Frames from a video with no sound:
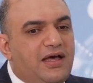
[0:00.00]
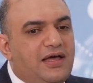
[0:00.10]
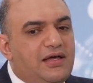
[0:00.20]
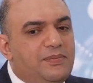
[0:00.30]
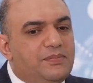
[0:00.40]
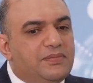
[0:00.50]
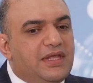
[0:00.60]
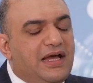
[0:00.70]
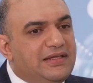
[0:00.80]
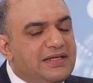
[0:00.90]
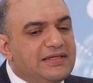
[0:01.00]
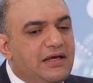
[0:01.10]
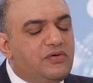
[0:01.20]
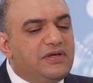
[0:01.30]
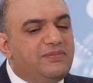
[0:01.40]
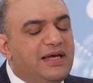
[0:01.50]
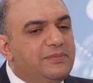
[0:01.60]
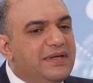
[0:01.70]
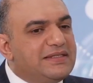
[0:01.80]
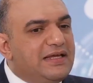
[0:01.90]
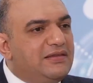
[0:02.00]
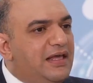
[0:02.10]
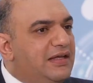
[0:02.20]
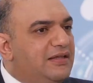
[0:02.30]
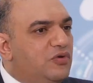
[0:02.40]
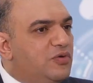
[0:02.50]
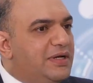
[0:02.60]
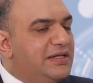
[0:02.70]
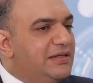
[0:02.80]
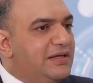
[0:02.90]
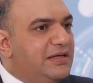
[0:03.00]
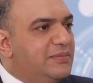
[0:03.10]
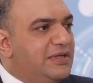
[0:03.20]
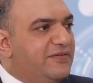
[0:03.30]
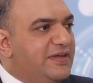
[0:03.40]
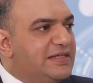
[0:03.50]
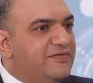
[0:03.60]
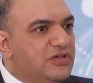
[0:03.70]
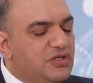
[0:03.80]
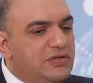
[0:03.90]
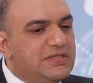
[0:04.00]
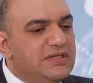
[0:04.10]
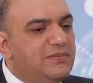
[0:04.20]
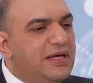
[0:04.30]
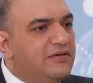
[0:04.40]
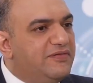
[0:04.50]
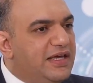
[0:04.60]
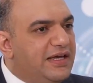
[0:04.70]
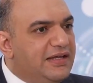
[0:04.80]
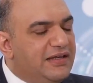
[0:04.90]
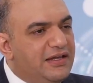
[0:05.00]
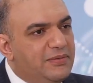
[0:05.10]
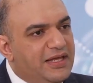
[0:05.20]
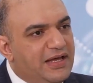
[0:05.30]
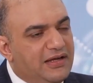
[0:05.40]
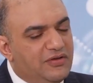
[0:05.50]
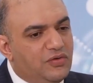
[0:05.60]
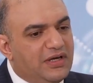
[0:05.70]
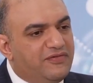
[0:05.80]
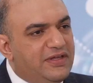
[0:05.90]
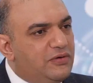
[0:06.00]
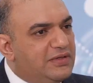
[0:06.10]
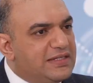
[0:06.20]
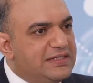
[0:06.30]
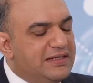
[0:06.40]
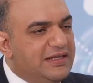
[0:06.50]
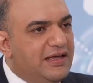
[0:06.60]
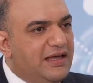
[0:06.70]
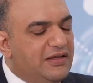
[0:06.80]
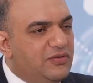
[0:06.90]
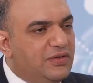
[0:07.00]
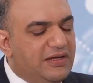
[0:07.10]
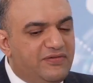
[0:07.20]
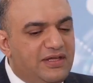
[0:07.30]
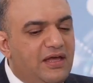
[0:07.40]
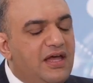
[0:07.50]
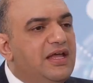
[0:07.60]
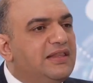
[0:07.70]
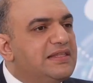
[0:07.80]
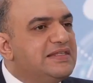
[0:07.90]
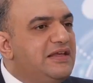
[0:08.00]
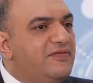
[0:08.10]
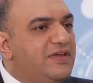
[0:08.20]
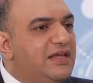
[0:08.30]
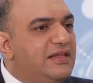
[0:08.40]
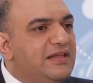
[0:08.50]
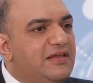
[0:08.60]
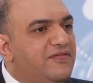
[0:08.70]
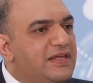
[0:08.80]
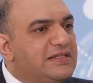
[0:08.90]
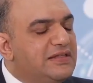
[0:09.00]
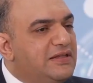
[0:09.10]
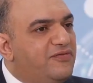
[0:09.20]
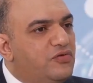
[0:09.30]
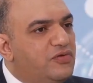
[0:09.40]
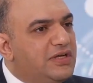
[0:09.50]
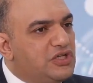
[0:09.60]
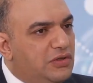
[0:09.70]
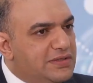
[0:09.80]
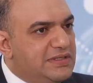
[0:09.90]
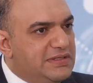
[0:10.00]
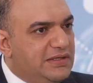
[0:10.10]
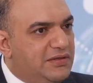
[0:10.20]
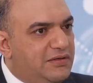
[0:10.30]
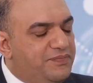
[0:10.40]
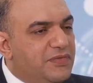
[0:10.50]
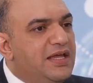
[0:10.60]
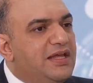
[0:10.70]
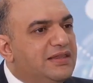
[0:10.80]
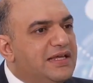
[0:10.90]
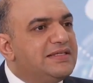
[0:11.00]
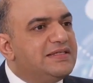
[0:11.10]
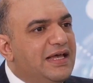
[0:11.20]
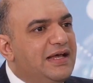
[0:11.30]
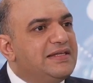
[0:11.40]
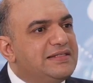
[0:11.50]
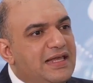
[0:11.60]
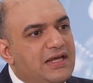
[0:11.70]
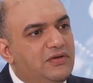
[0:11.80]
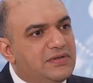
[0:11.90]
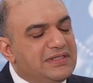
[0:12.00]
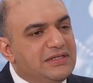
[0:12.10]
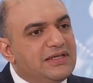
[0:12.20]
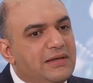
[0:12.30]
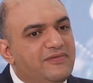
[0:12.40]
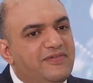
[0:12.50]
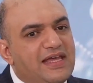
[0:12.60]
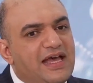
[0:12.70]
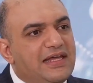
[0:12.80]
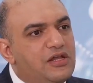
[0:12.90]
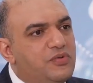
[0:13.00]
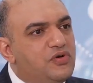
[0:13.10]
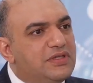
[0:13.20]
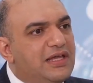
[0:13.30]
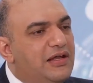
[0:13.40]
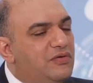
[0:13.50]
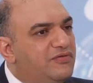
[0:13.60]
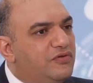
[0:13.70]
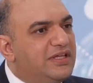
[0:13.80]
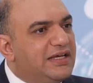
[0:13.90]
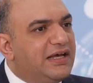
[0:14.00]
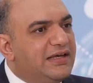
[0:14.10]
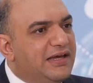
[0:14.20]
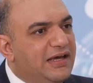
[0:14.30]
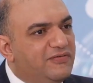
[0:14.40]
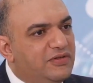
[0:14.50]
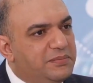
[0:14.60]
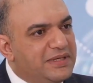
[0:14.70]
Ähm, anders auch beim Patienten, der hatte nochmal ähm, Gefäßverschlüsse, machen wir eine MR-Angiografie oder CT-Angiografie, dann sehen wir die Gefäße, die wo geschlossen sind. Das ist alles diagnostisch. Haben wir eine Beurteilung von der Krankheit von dem